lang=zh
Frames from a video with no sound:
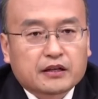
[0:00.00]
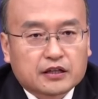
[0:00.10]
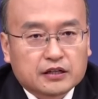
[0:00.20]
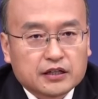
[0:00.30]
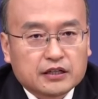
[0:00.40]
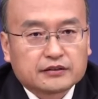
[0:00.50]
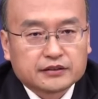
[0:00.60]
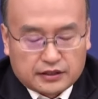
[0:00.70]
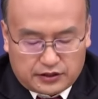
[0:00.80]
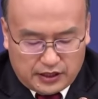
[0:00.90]
可以
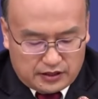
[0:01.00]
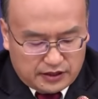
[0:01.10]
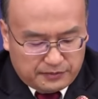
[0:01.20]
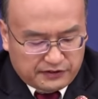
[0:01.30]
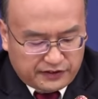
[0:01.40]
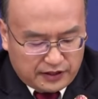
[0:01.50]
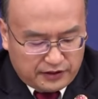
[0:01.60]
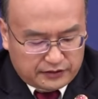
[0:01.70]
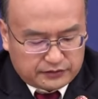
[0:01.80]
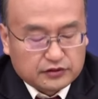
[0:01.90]
向人民法
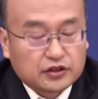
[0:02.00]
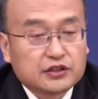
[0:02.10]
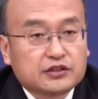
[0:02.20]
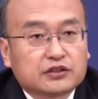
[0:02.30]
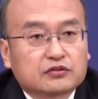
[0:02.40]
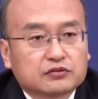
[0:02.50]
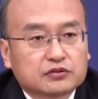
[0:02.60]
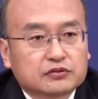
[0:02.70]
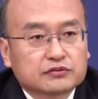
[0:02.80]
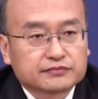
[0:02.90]
院提起公
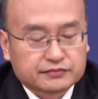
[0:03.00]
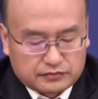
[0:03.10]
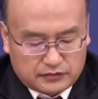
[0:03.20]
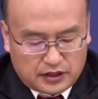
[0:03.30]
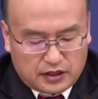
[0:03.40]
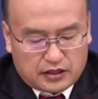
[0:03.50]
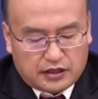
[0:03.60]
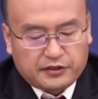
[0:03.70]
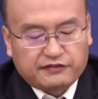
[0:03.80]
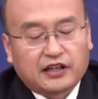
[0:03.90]
诉。人
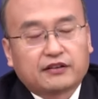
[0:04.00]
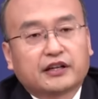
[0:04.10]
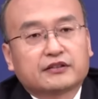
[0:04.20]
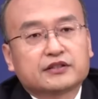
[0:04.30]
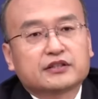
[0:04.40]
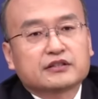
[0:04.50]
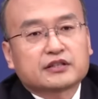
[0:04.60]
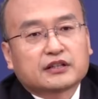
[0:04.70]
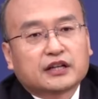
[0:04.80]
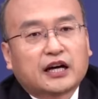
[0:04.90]
民法院经
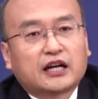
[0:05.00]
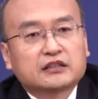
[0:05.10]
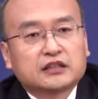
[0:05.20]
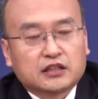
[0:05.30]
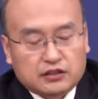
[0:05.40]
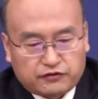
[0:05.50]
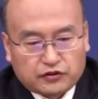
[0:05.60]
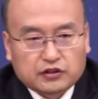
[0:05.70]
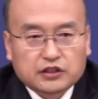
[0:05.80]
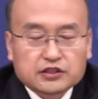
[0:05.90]
审查
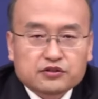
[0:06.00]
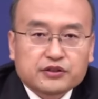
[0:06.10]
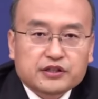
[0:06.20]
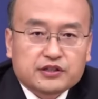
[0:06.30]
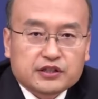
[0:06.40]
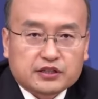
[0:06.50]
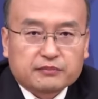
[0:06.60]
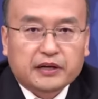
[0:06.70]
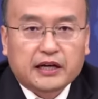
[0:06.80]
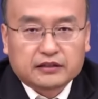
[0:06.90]
符合缺席审
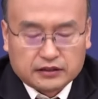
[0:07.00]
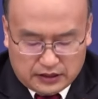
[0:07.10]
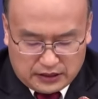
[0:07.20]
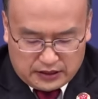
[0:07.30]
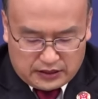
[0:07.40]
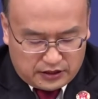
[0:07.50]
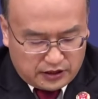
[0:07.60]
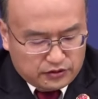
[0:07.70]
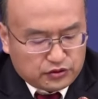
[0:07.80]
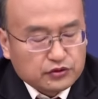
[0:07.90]
判
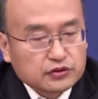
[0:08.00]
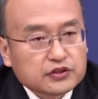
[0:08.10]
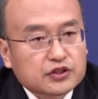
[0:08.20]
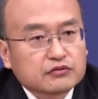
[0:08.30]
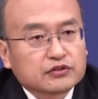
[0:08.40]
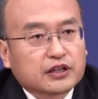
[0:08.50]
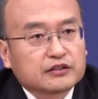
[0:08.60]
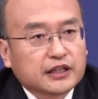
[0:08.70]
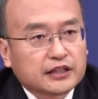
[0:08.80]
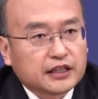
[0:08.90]
程序适用条
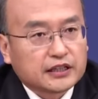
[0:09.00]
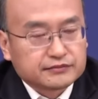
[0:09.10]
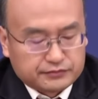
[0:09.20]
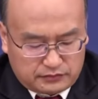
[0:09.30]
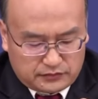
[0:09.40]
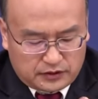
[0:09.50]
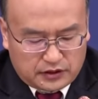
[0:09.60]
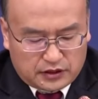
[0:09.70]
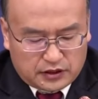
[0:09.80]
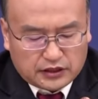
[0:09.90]
件的，
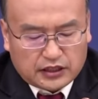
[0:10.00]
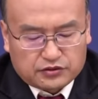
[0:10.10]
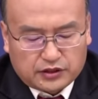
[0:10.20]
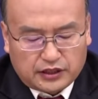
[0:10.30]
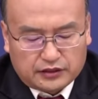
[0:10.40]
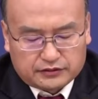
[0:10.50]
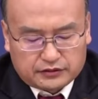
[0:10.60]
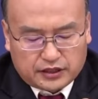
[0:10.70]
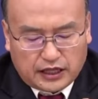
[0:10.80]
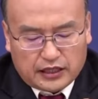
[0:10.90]
应当决定
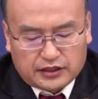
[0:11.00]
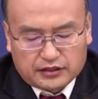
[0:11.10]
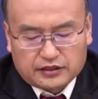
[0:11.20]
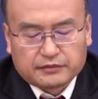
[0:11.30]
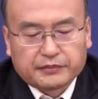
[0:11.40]
开庭审